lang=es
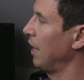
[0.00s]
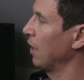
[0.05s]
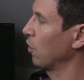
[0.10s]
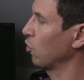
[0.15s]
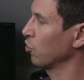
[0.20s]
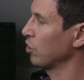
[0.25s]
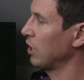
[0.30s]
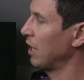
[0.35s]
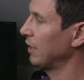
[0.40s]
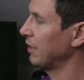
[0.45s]

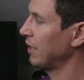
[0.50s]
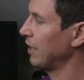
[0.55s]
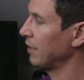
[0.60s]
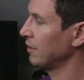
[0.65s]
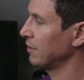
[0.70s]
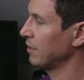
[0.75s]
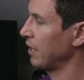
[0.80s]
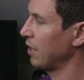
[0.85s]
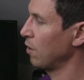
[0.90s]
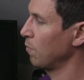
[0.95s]
Cosalter
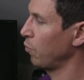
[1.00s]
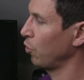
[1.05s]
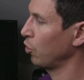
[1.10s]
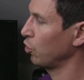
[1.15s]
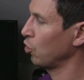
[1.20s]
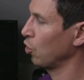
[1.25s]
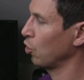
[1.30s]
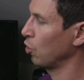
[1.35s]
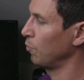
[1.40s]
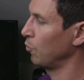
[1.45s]
sería un
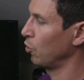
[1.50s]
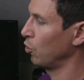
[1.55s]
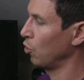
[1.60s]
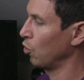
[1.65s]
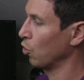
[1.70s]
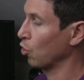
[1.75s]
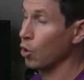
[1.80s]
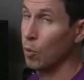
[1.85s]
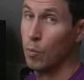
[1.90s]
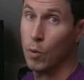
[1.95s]
poquito
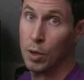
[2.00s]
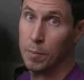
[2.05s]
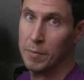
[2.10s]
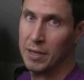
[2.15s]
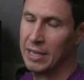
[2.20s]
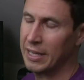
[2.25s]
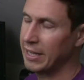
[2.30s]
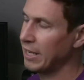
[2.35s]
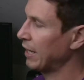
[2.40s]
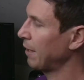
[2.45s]
como, el
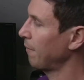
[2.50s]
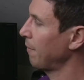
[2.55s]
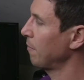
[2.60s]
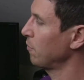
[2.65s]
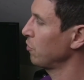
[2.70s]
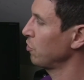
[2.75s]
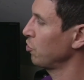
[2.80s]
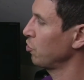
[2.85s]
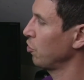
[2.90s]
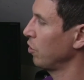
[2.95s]
Milik que
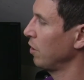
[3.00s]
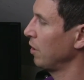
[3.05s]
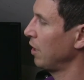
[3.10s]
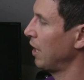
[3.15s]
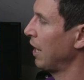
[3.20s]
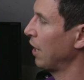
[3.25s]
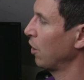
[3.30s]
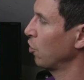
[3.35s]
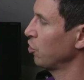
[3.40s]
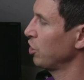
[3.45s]
habíamos dicho
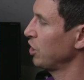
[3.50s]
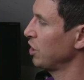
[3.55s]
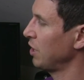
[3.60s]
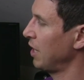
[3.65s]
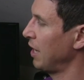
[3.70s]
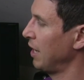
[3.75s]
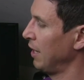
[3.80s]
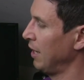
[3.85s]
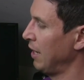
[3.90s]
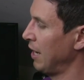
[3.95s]
en,
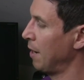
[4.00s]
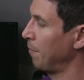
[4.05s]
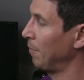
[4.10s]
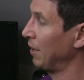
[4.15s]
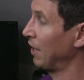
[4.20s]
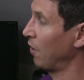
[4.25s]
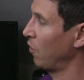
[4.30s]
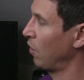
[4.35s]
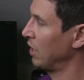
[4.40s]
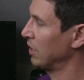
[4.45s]
coches en,
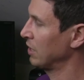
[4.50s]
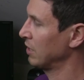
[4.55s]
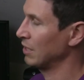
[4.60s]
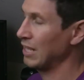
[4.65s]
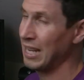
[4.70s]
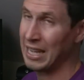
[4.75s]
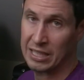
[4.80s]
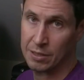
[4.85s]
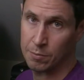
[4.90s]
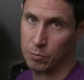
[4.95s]
aplicado a las,
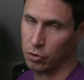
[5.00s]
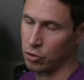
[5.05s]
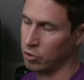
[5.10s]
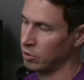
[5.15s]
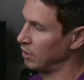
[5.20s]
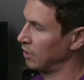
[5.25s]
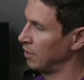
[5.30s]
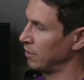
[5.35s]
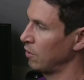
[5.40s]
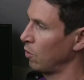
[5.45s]

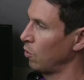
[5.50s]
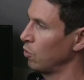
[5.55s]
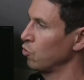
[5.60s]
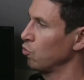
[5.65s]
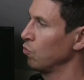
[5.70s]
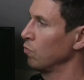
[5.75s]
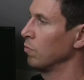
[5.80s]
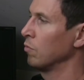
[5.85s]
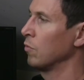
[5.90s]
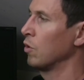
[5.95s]
motos. Desde luego
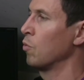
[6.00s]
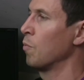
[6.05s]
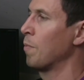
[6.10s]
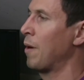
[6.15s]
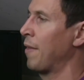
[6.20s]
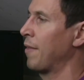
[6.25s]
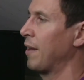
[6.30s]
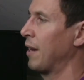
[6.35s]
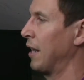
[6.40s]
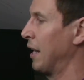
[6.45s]
es un
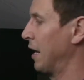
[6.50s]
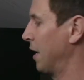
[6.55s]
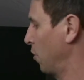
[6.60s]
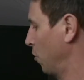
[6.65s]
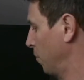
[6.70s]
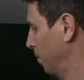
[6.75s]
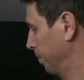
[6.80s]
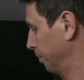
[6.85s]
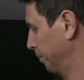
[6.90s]
placer leerlo.